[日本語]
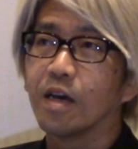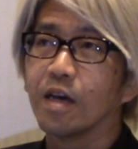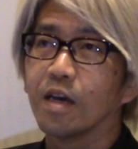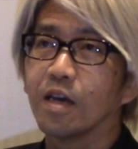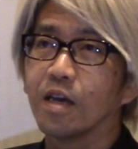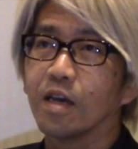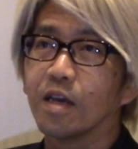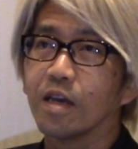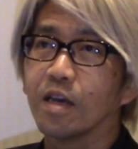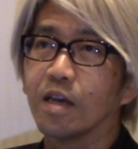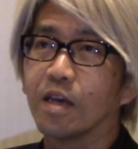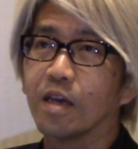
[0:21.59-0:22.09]

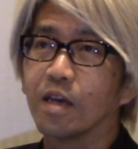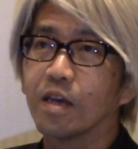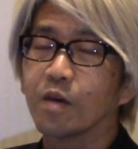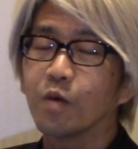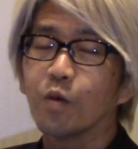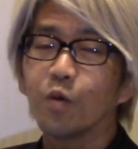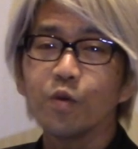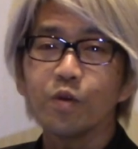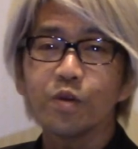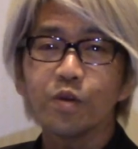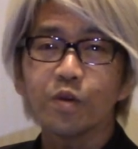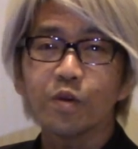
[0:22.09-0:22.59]

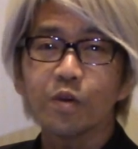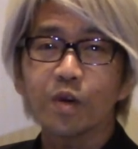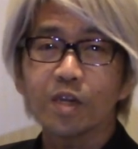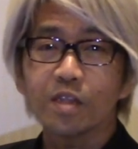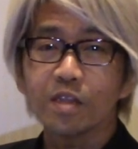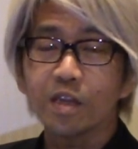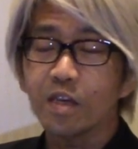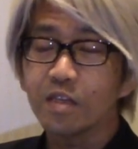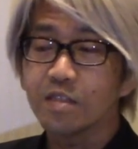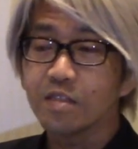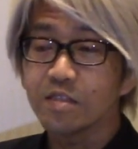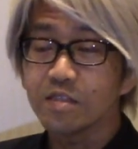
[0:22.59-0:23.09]
えー、根拠が
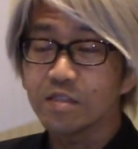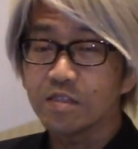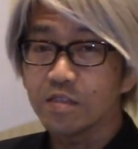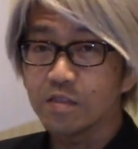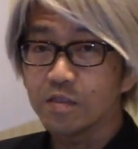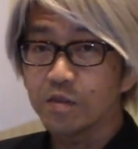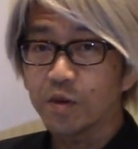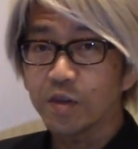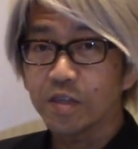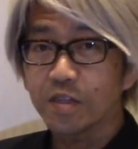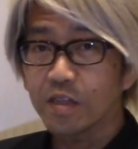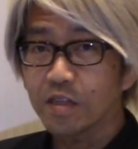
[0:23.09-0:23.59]
ない自
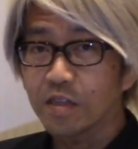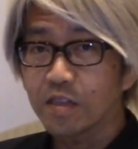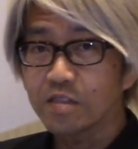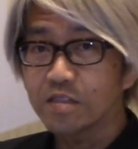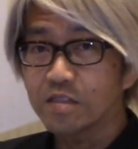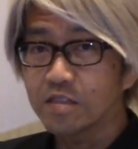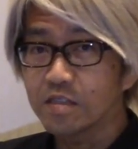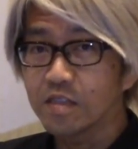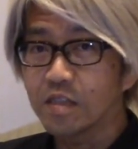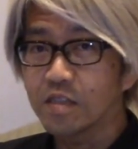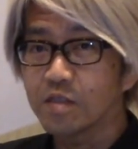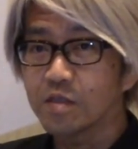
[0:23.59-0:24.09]
信の方が
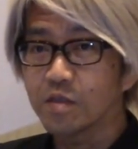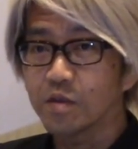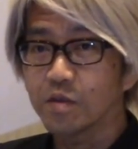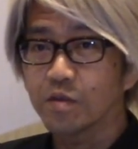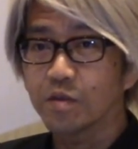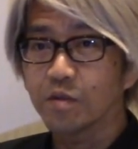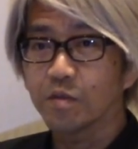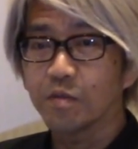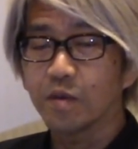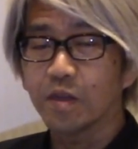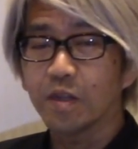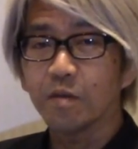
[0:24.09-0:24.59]
正しいですよ
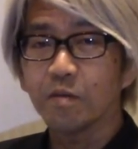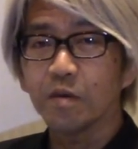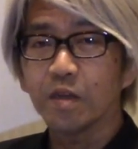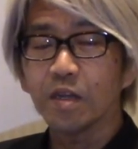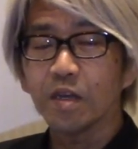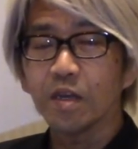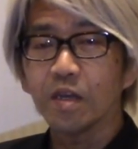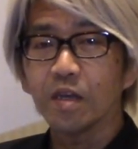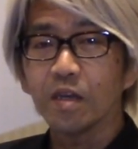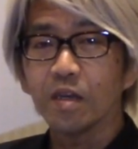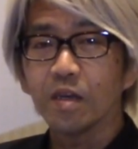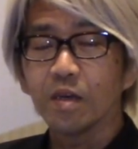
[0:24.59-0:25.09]
と
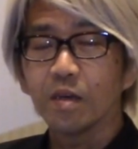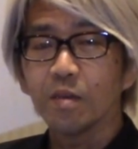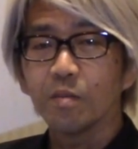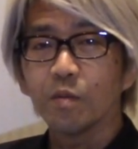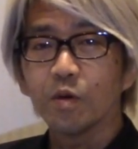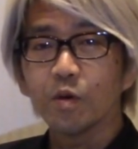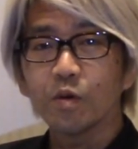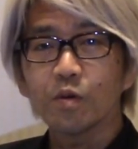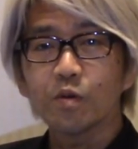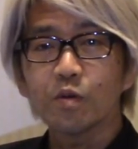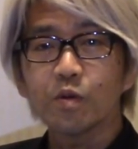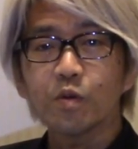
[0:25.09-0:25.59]
我々
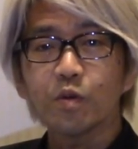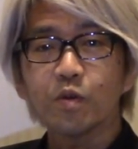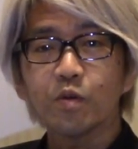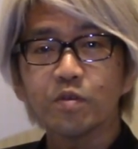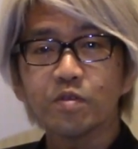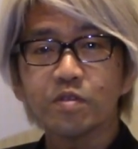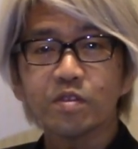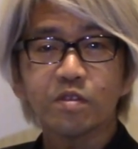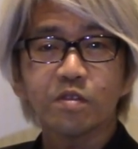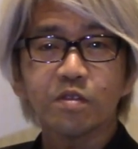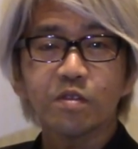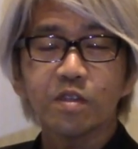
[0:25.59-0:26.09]
もこの
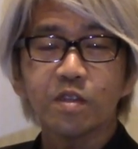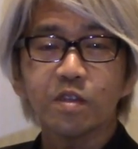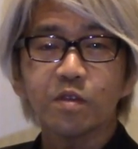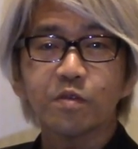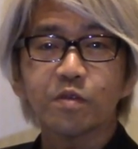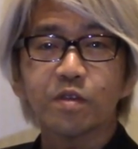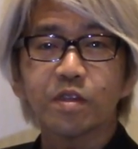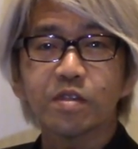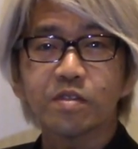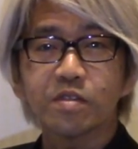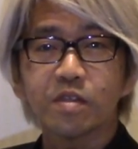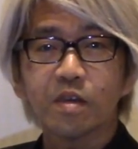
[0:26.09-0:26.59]
コーチング理
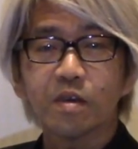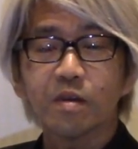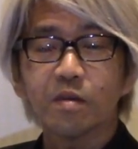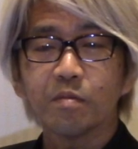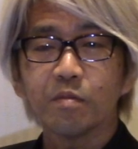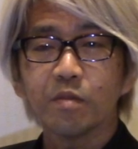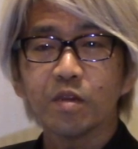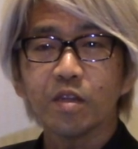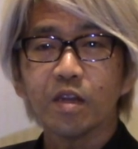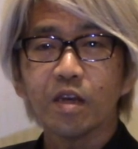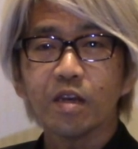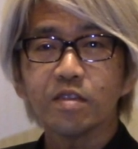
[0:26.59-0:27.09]
論ですね
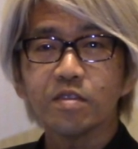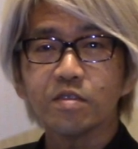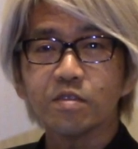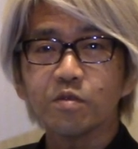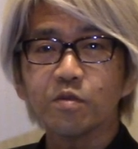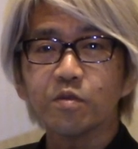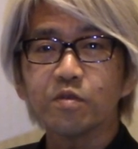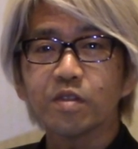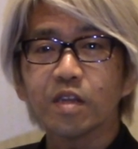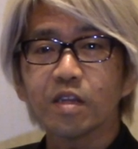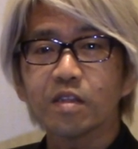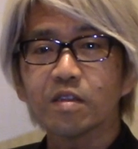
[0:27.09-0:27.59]
未来思
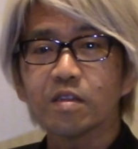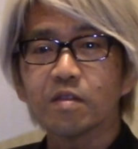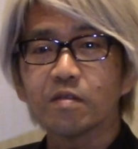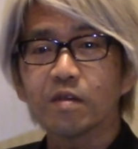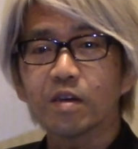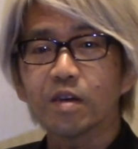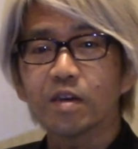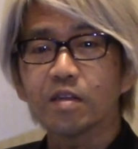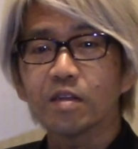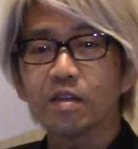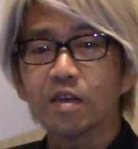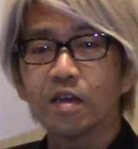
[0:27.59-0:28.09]
考になってる
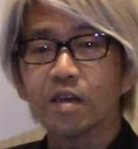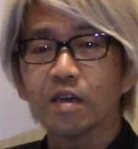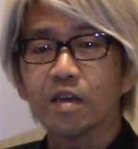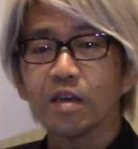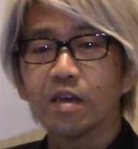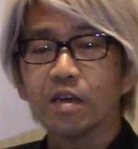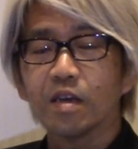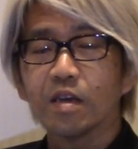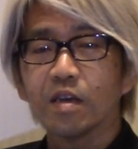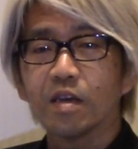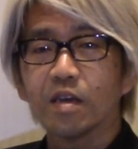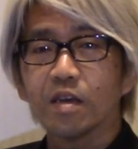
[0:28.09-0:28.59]
わけで、
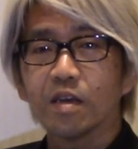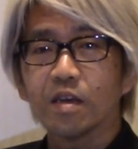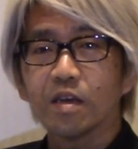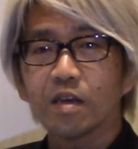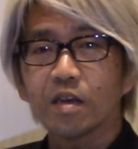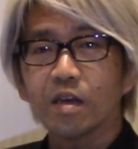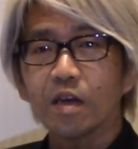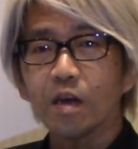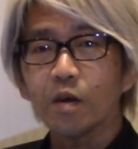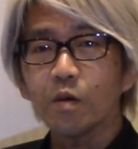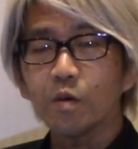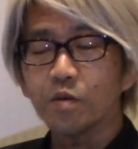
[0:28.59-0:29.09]

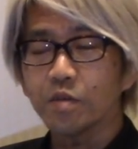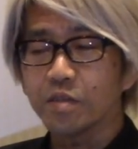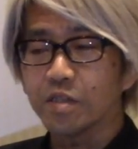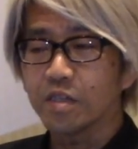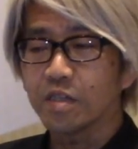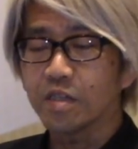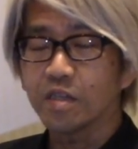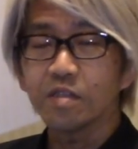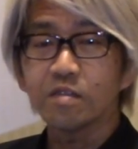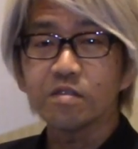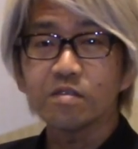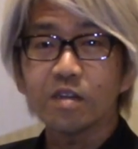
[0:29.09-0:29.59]
えー、過去に
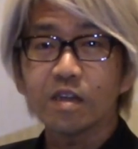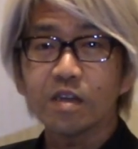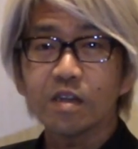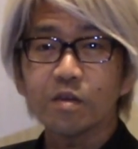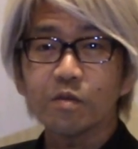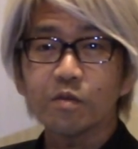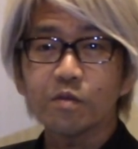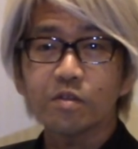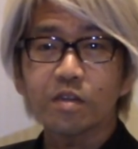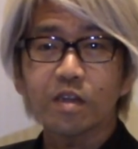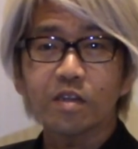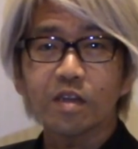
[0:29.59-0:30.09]
引きずら
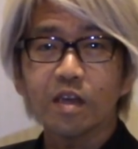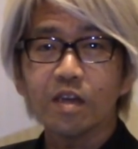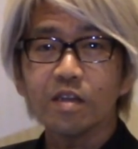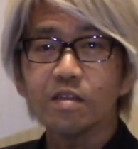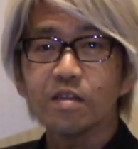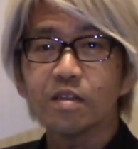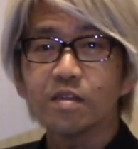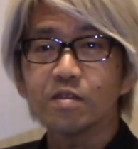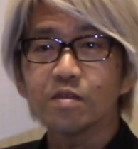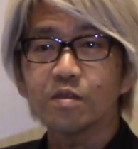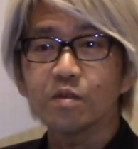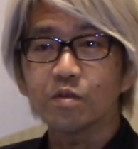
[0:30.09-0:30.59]
れることはない
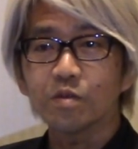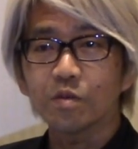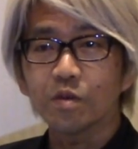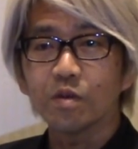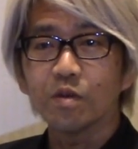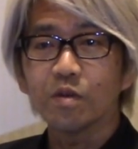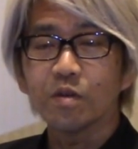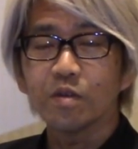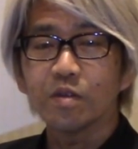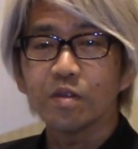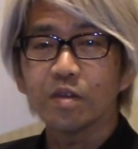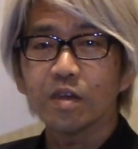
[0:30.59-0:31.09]
んですよ
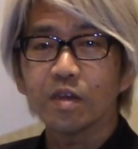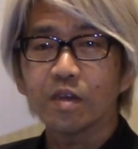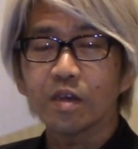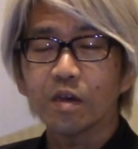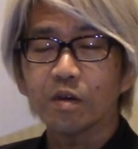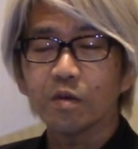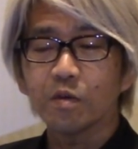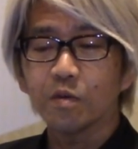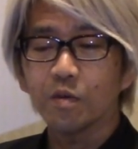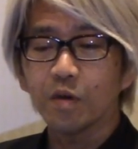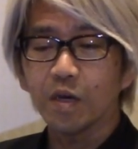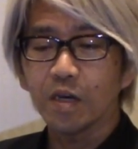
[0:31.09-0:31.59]
とで
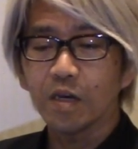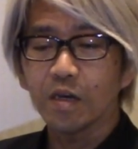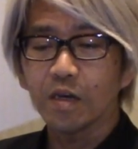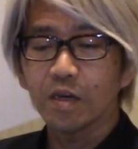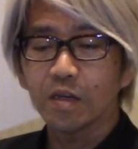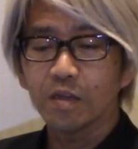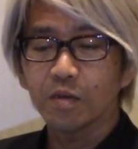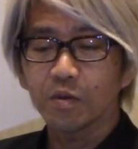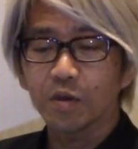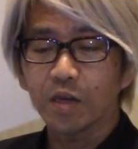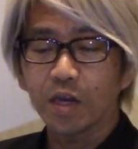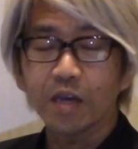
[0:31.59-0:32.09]
過去
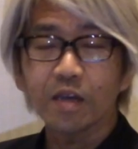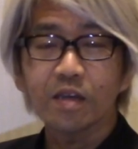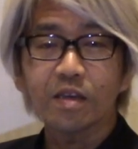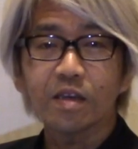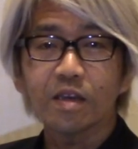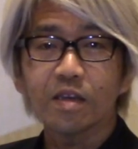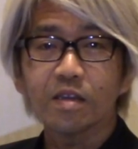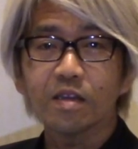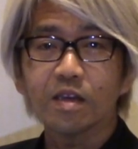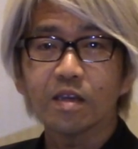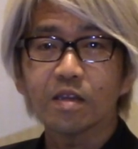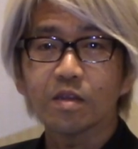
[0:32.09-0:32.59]
はあの関
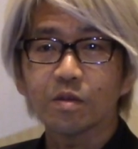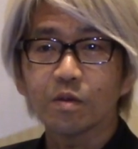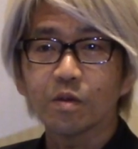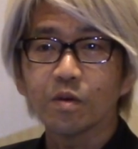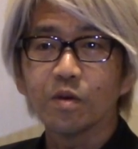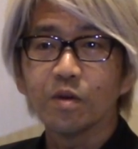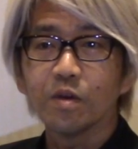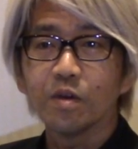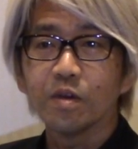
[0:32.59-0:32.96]
係ないと。